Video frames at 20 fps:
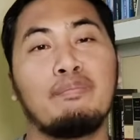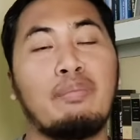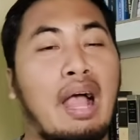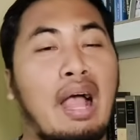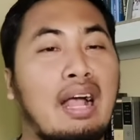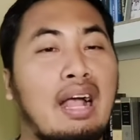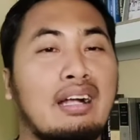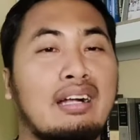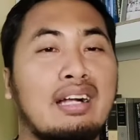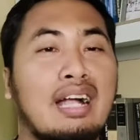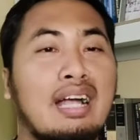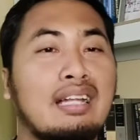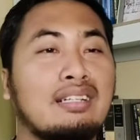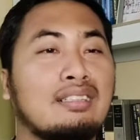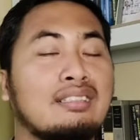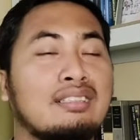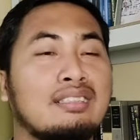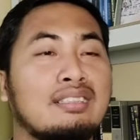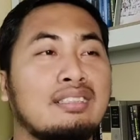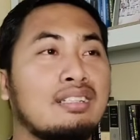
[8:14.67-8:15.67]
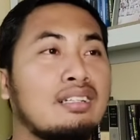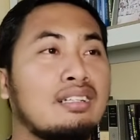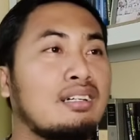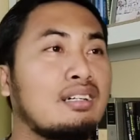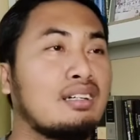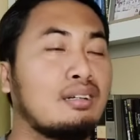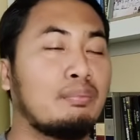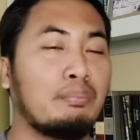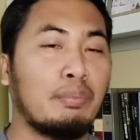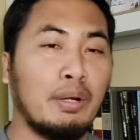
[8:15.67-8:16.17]
Bahkan
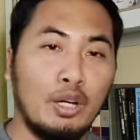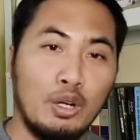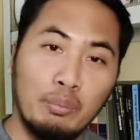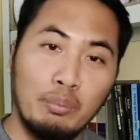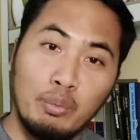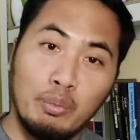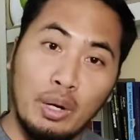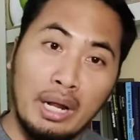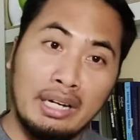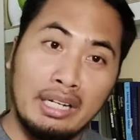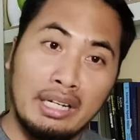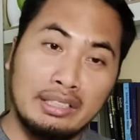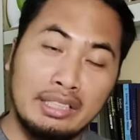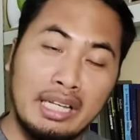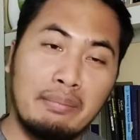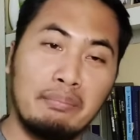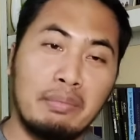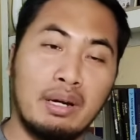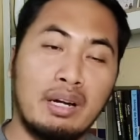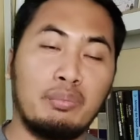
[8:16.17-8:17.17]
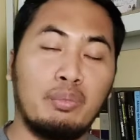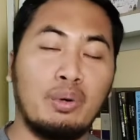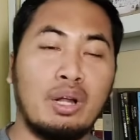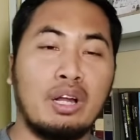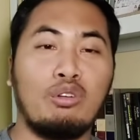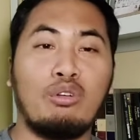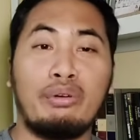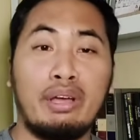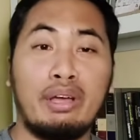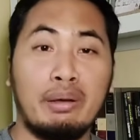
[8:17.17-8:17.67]
eh, belum bulan Desember,
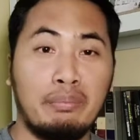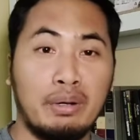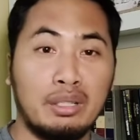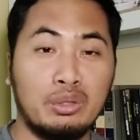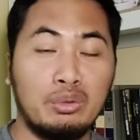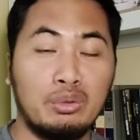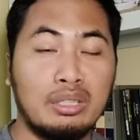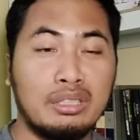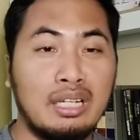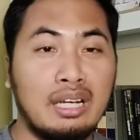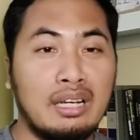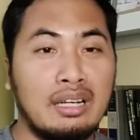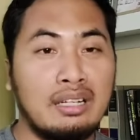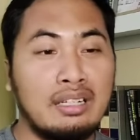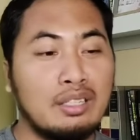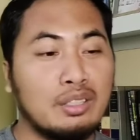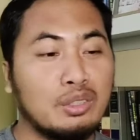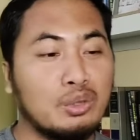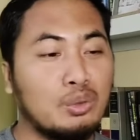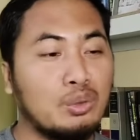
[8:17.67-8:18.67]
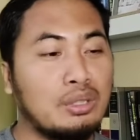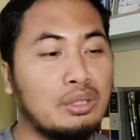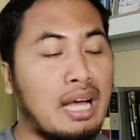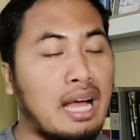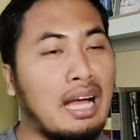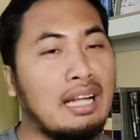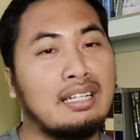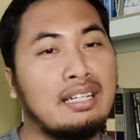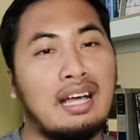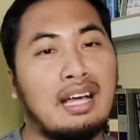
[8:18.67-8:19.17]
bulan November itu aja
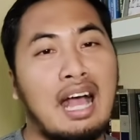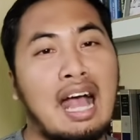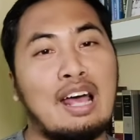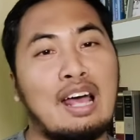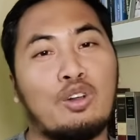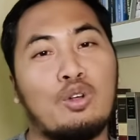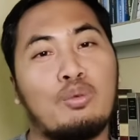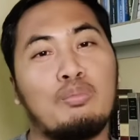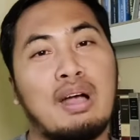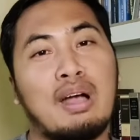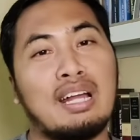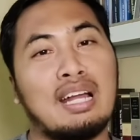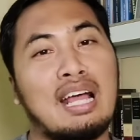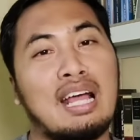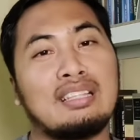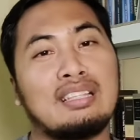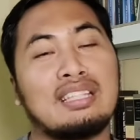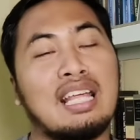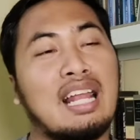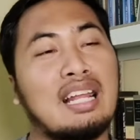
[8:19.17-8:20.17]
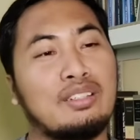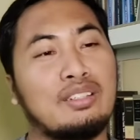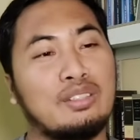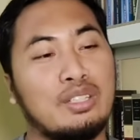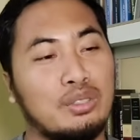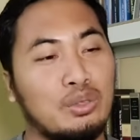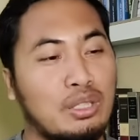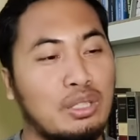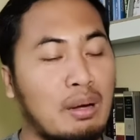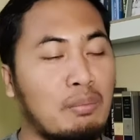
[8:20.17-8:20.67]
sudah ada aroma Natal
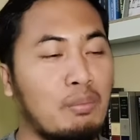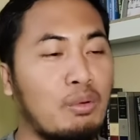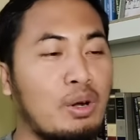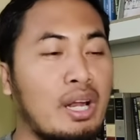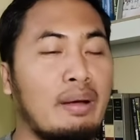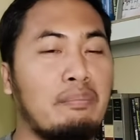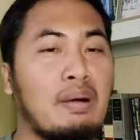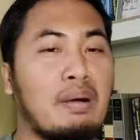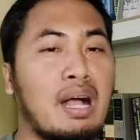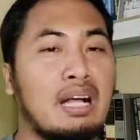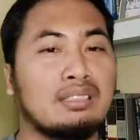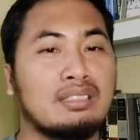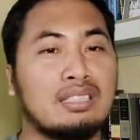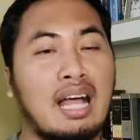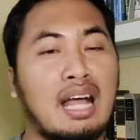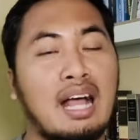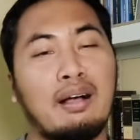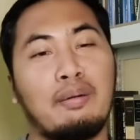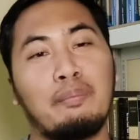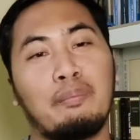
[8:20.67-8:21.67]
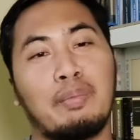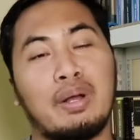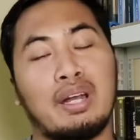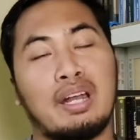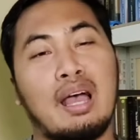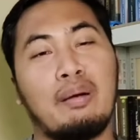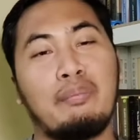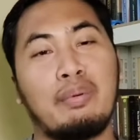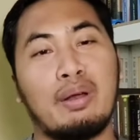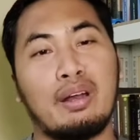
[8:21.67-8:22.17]
gitu, ya. sudah mulai pasang
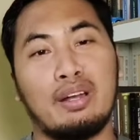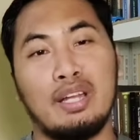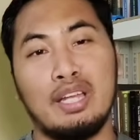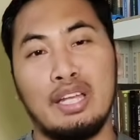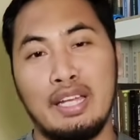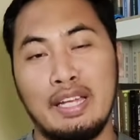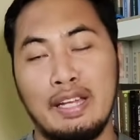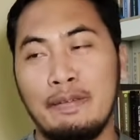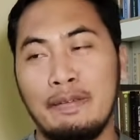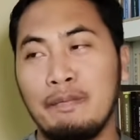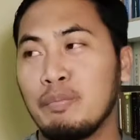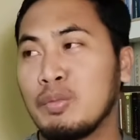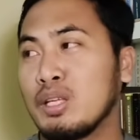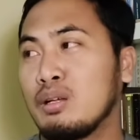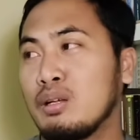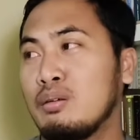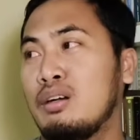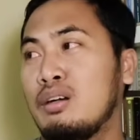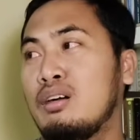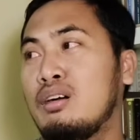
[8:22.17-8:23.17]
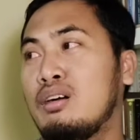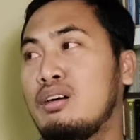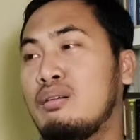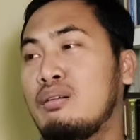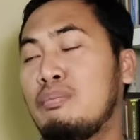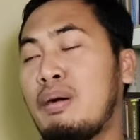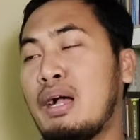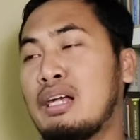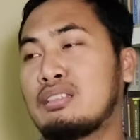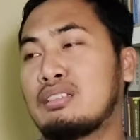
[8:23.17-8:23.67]
pernak-pernik
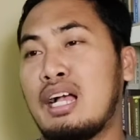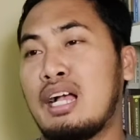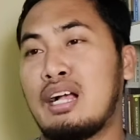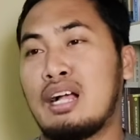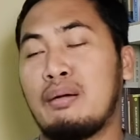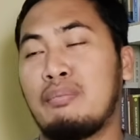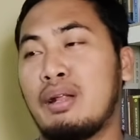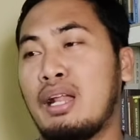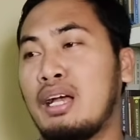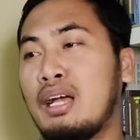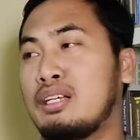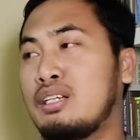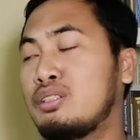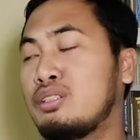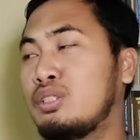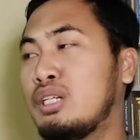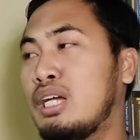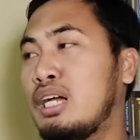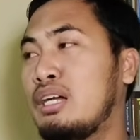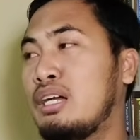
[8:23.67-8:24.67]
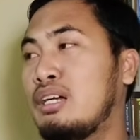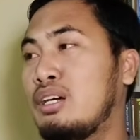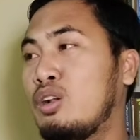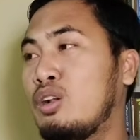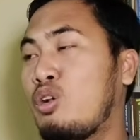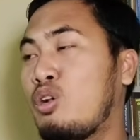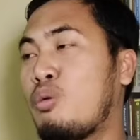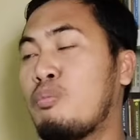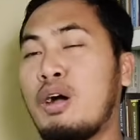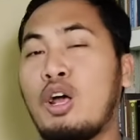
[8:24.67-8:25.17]
uh, pasang apalagi itu ya
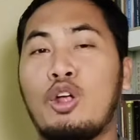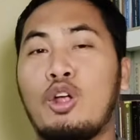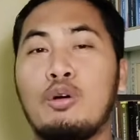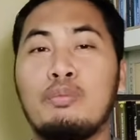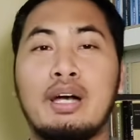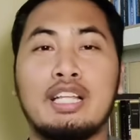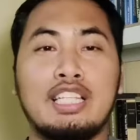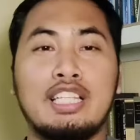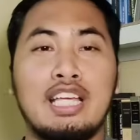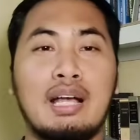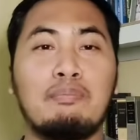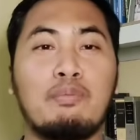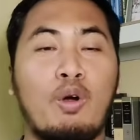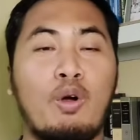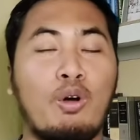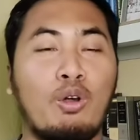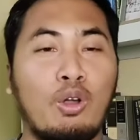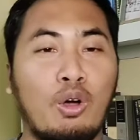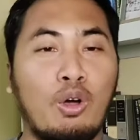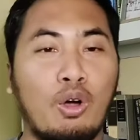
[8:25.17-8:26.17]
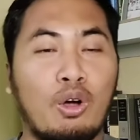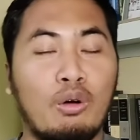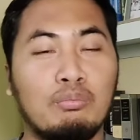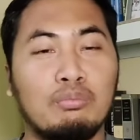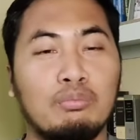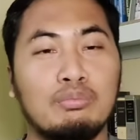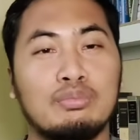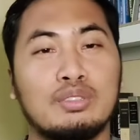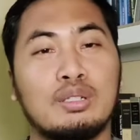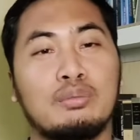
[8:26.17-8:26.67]
lomba-lomba tiap
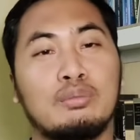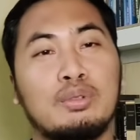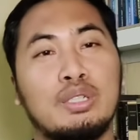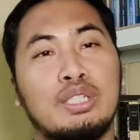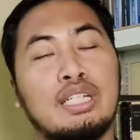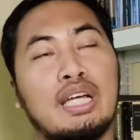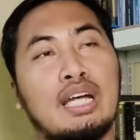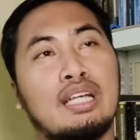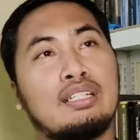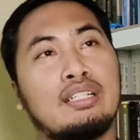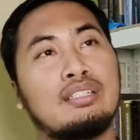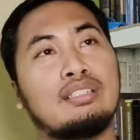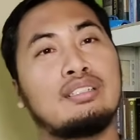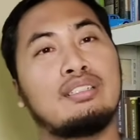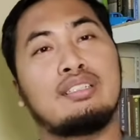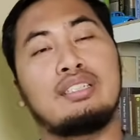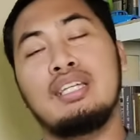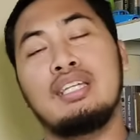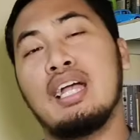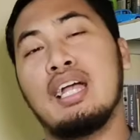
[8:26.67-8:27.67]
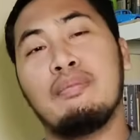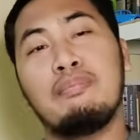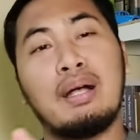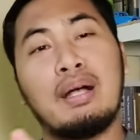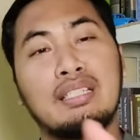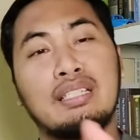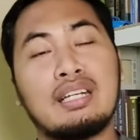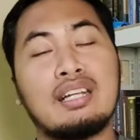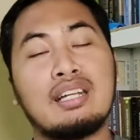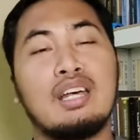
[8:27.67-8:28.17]
kolom kemudian ya
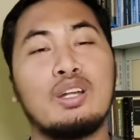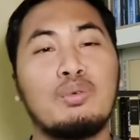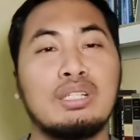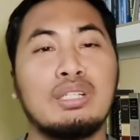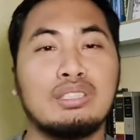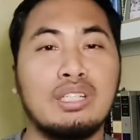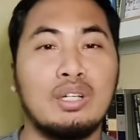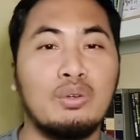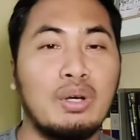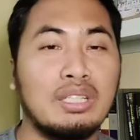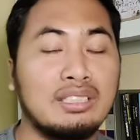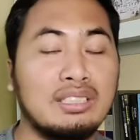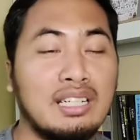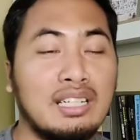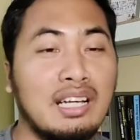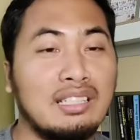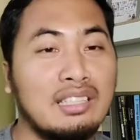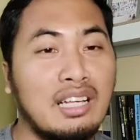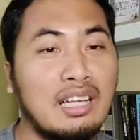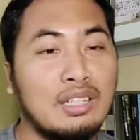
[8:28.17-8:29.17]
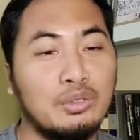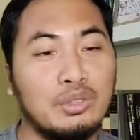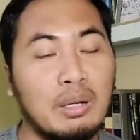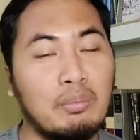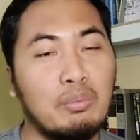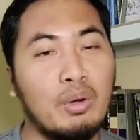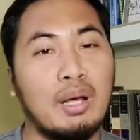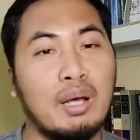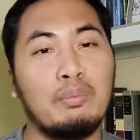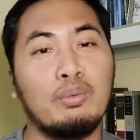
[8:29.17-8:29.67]
banyaklah nuansa-nuansa Natal
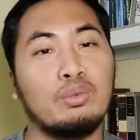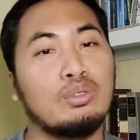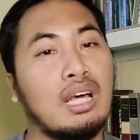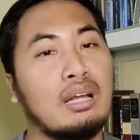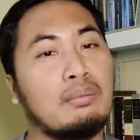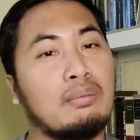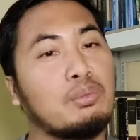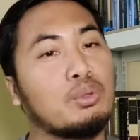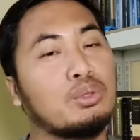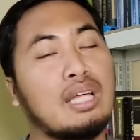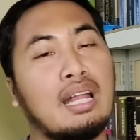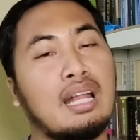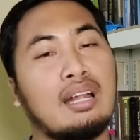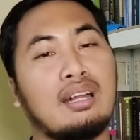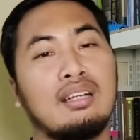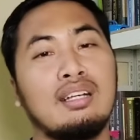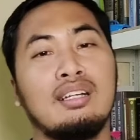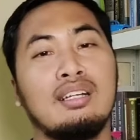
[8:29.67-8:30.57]
sudah mulai putar-putar